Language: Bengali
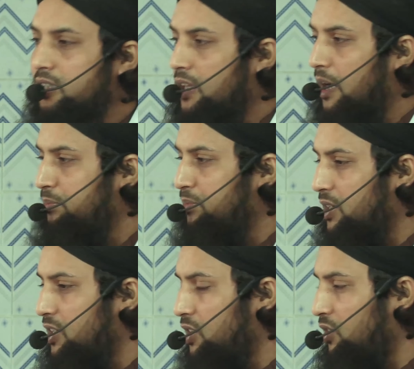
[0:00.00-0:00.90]
ইসলাম
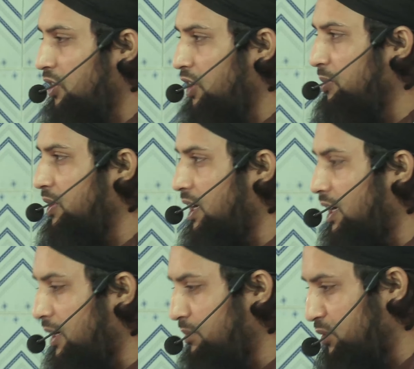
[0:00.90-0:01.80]
পেয়েছি সকলে বলি
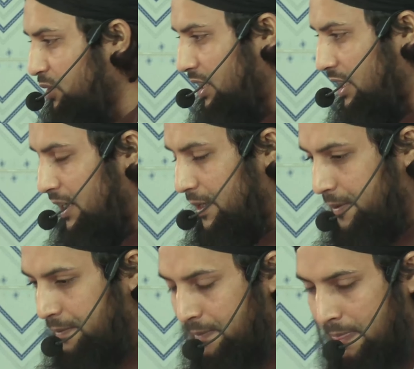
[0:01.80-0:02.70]
আলহামদুলিল্লাহ
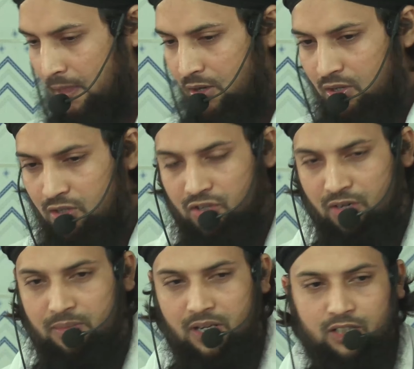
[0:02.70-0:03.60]

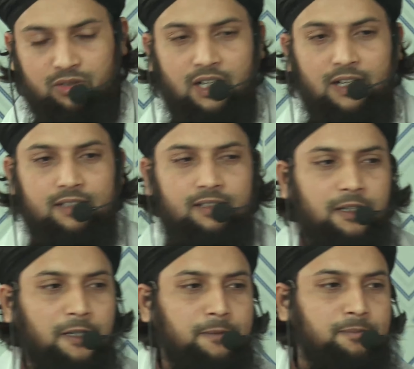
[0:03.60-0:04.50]
সম্মানিত
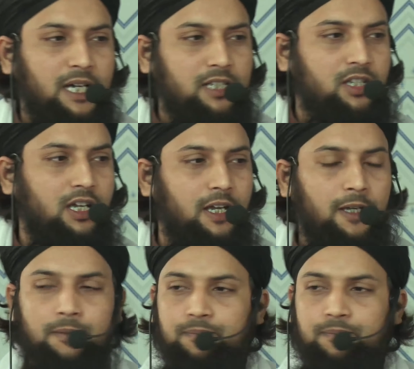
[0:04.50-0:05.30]
হাজরিন আজকে